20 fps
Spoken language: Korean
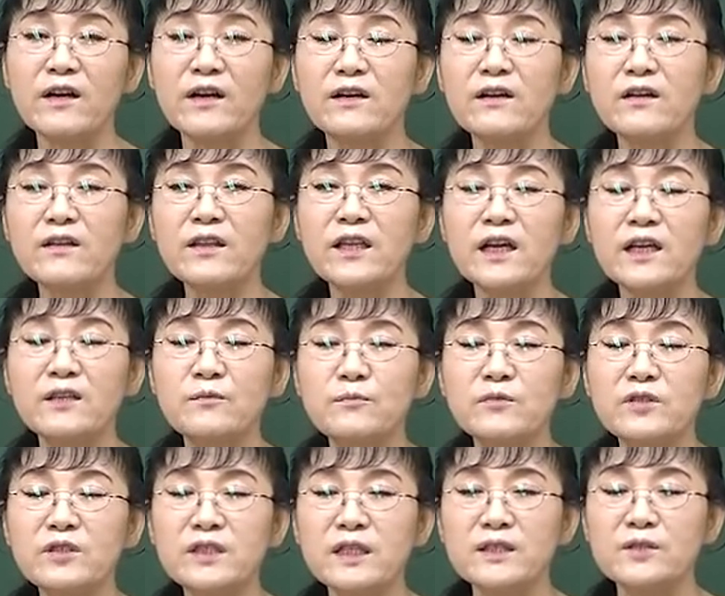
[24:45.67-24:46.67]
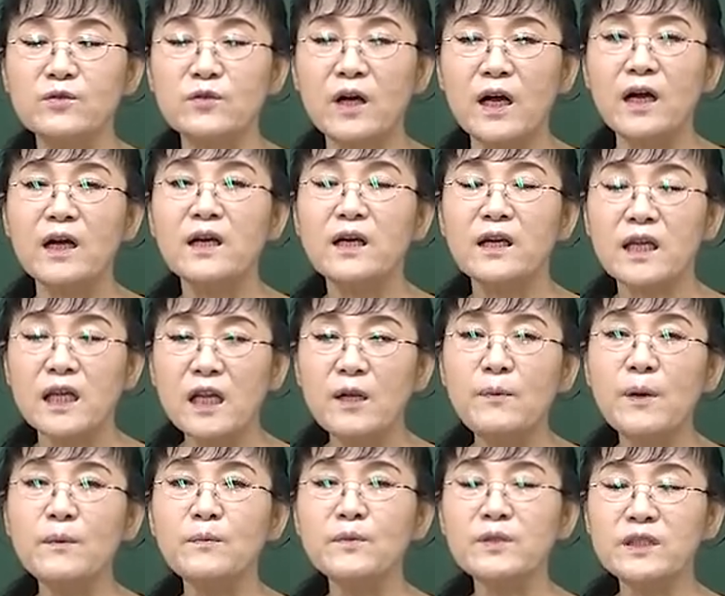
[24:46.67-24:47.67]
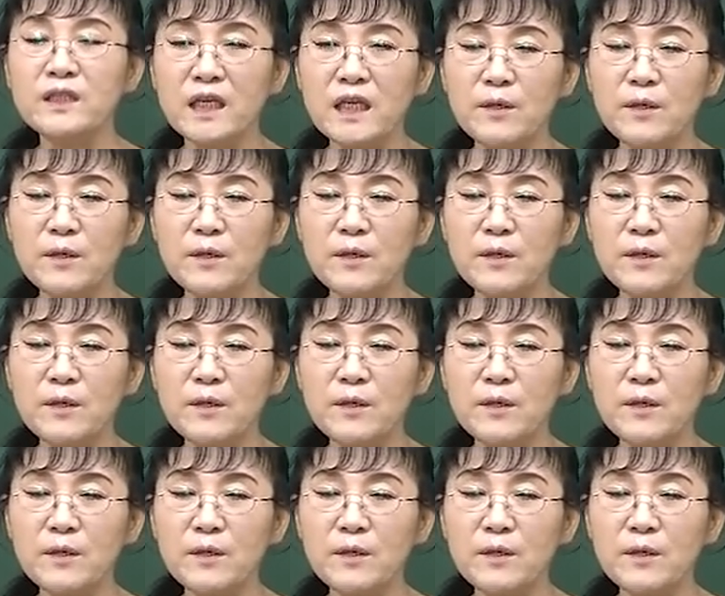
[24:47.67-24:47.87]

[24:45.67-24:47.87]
그런데 그 문제수가 1번 문제,